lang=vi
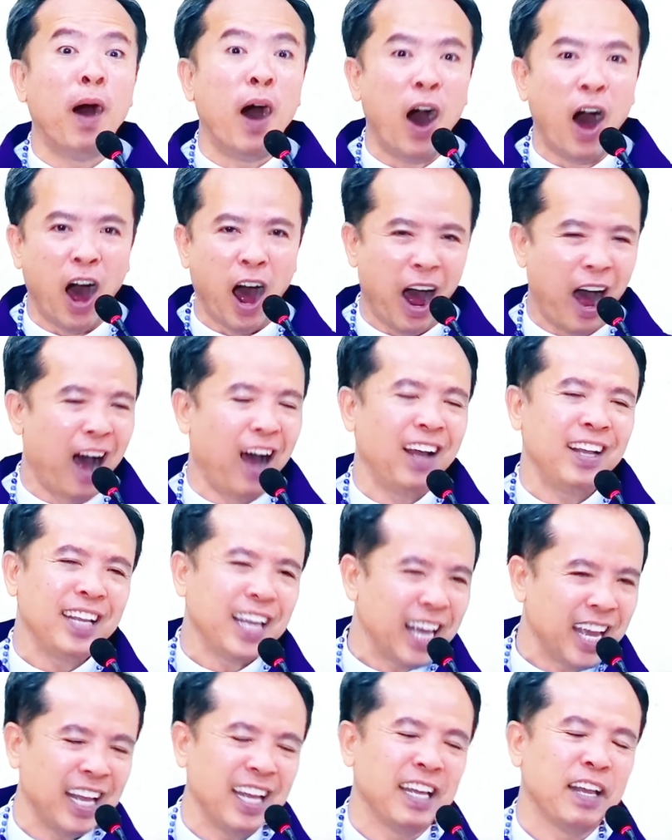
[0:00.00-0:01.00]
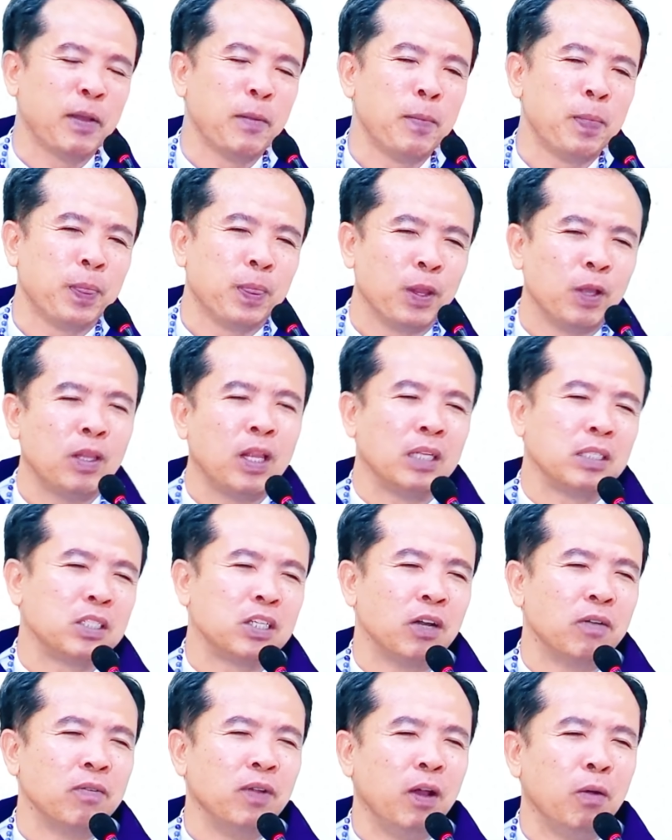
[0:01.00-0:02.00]
bỏ nhé nói thật
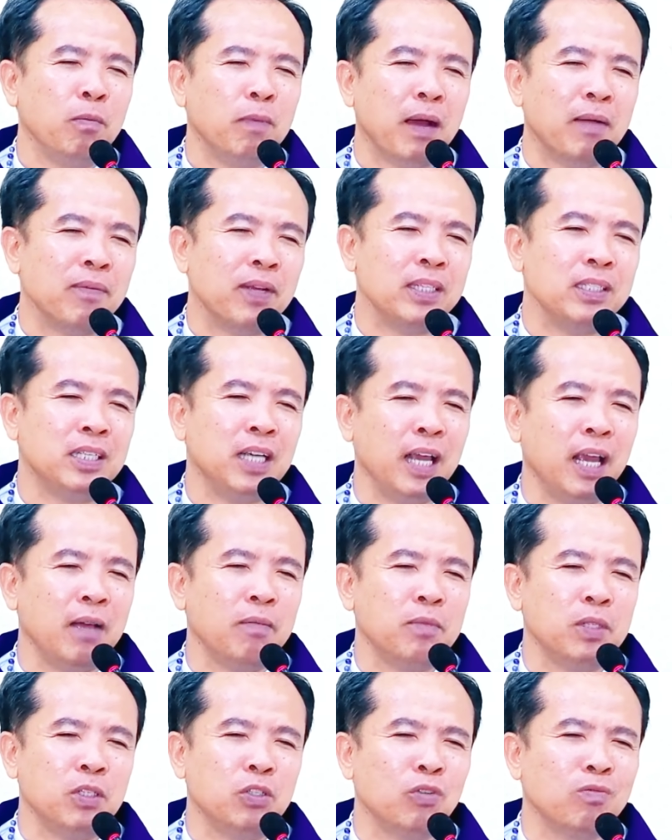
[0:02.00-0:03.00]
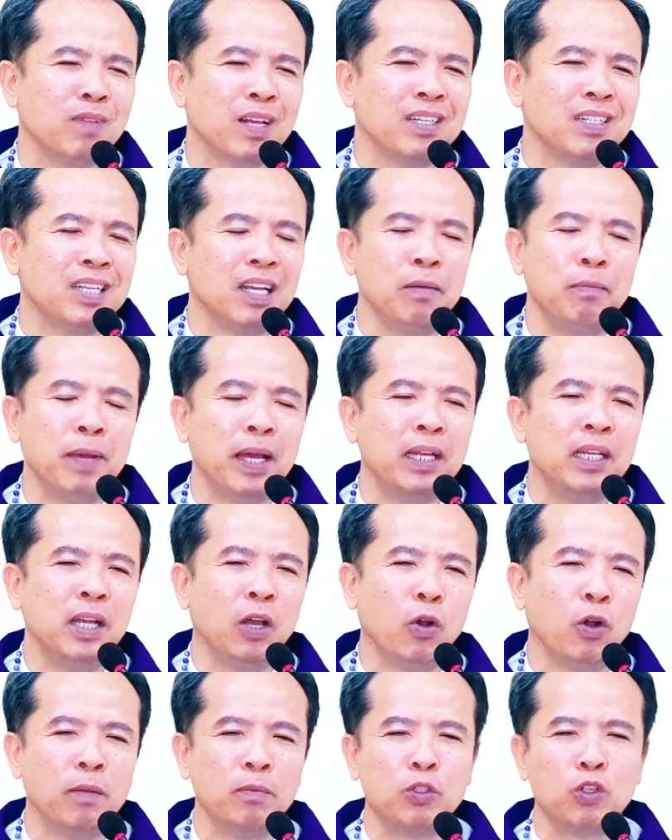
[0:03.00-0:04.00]
sự với ông bà và anh chị em chúng ta dính bén
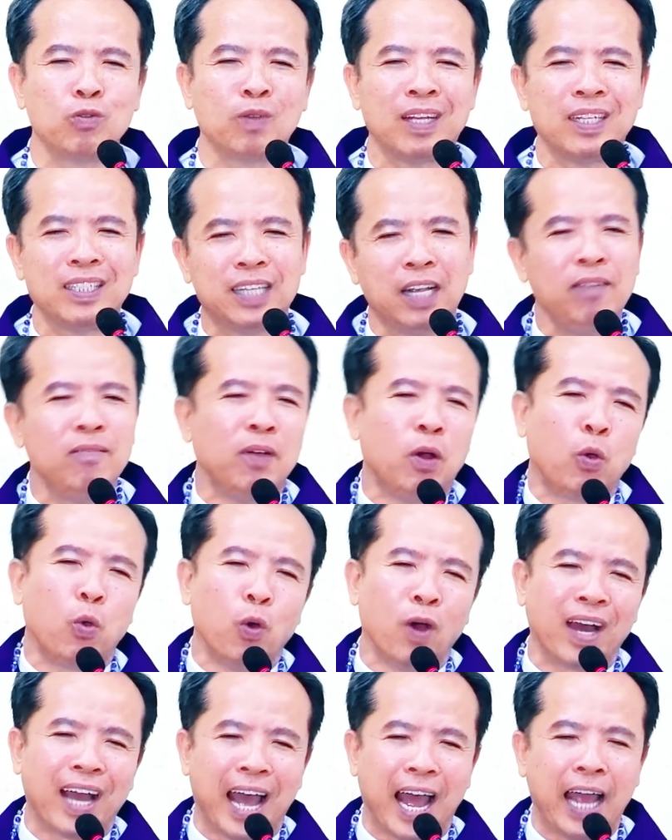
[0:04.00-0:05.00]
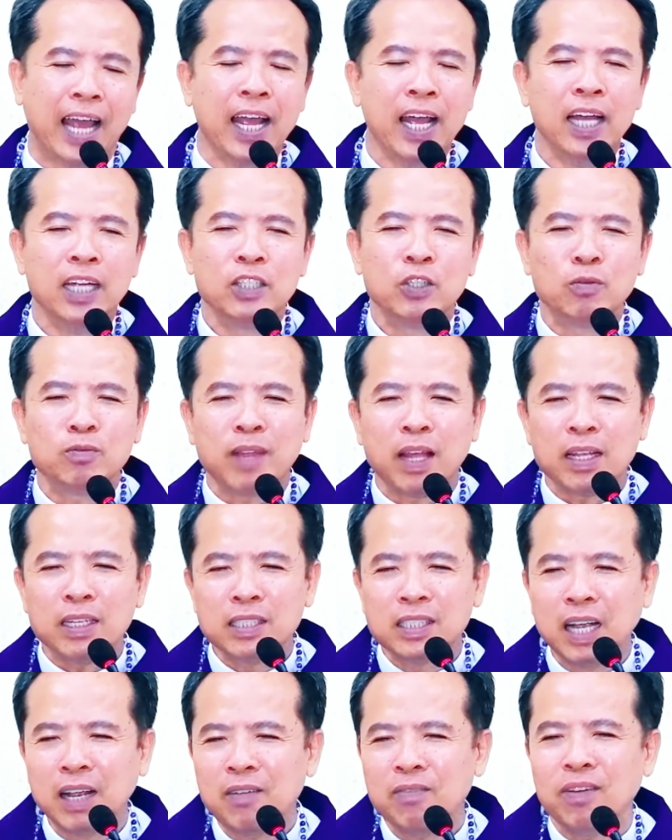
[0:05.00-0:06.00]
nhiều lắm chúng ta dính vào của cải chúng ta
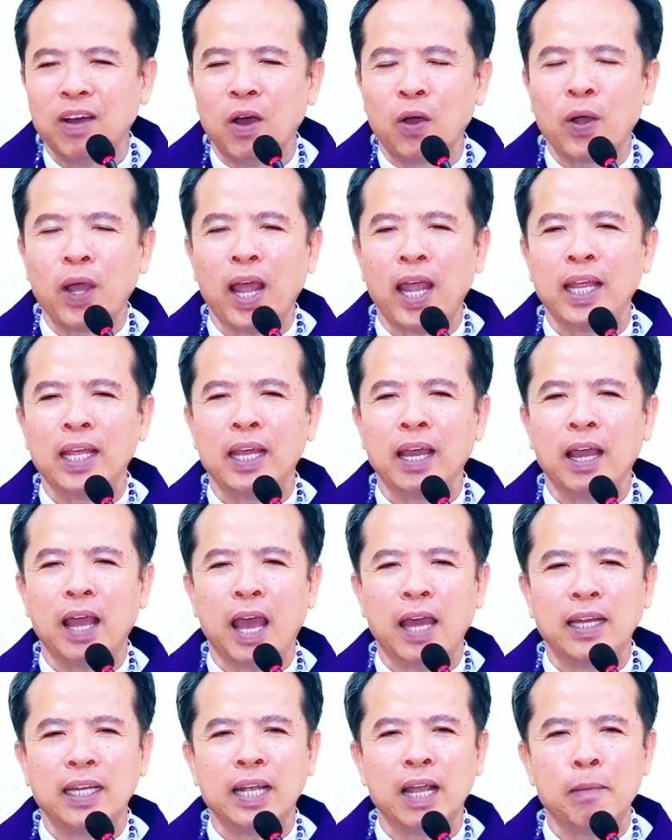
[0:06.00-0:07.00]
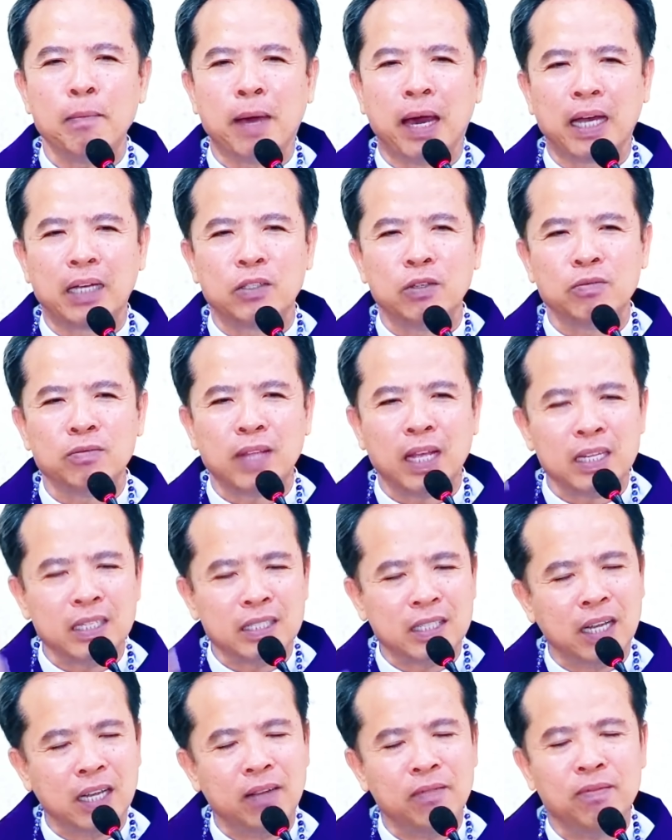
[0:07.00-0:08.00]
dính vào cái anh cái ăn cái mặc chúng ta
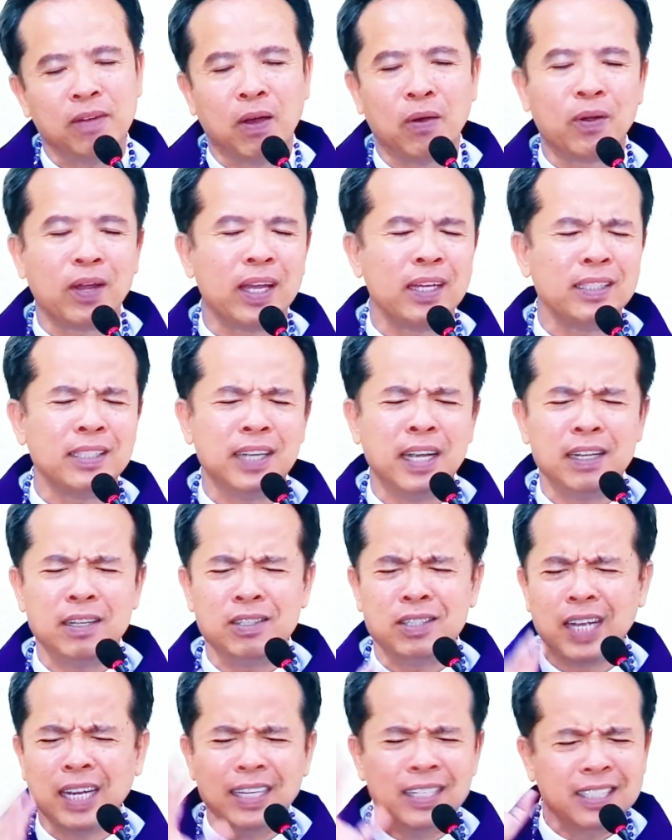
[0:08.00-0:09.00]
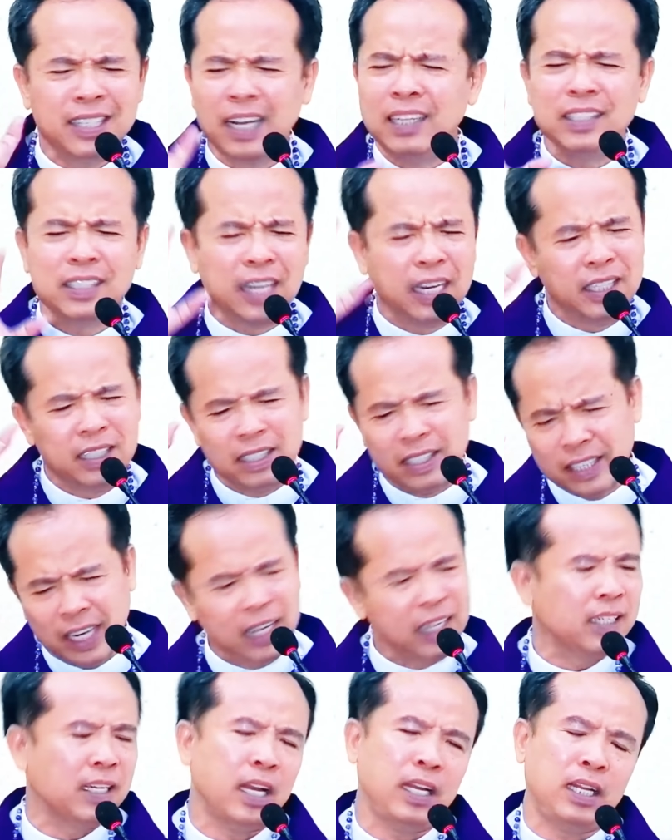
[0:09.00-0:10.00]
dính vào khen chê dính dính dính
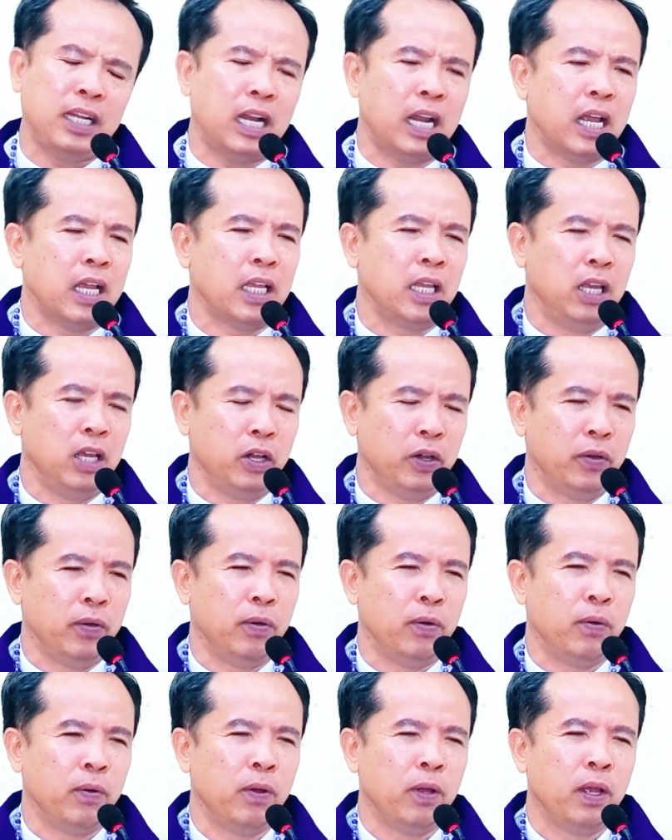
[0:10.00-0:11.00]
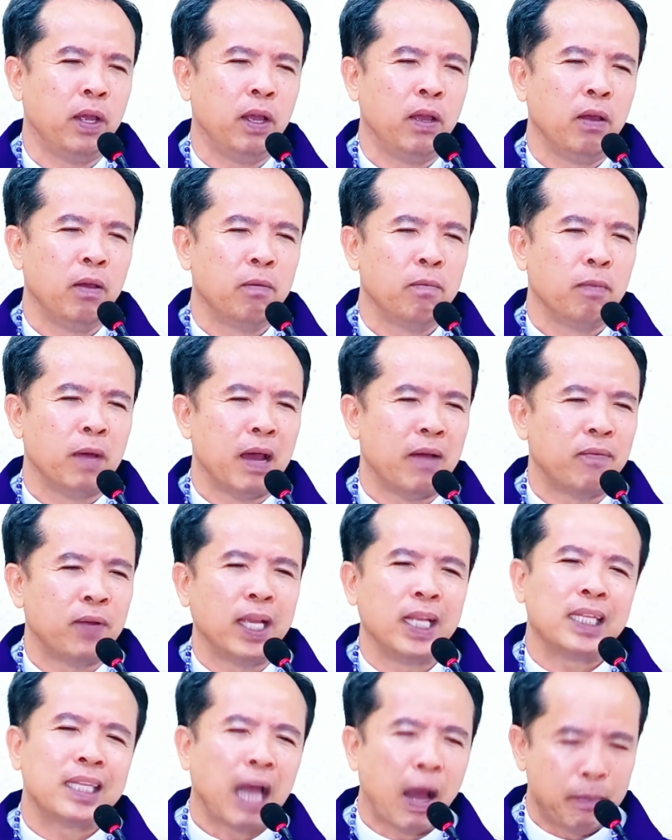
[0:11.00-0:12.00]
dính rất là nhiều mà
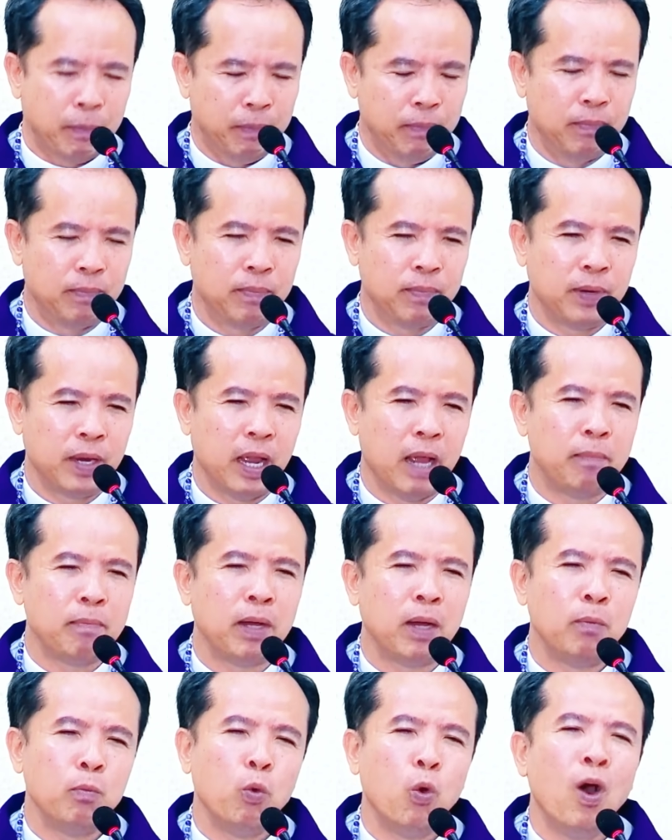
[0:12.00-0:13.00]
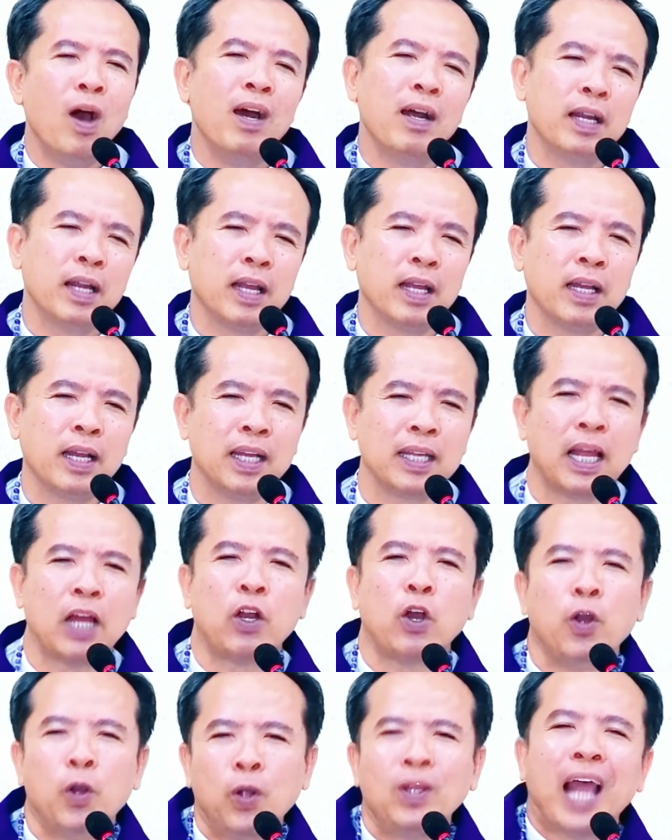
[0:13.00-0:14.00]
phải tập để mà buông đấy người ta
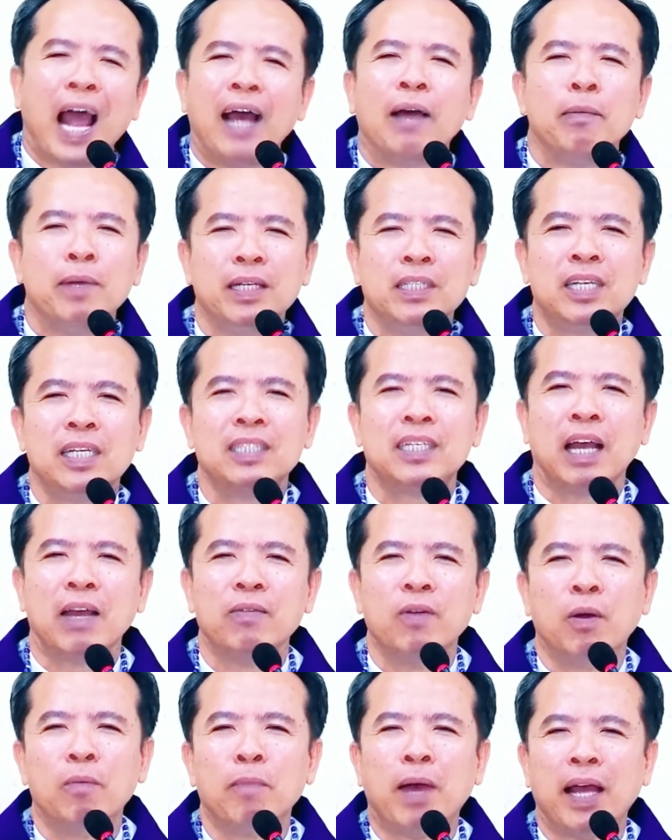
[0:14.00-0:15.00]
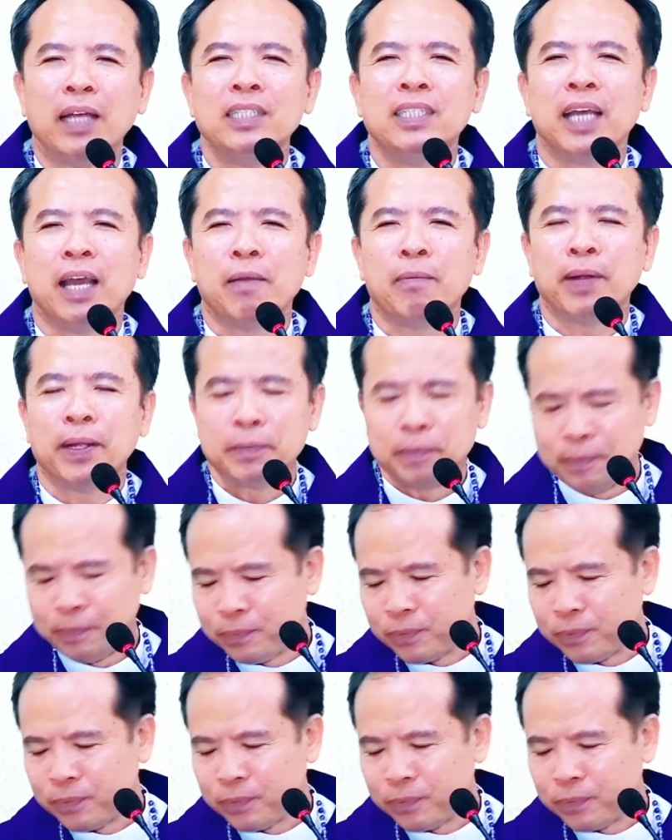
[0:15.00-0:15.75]
nói nói thẳng bây giờ chia sẻ với ông bà anh chị em này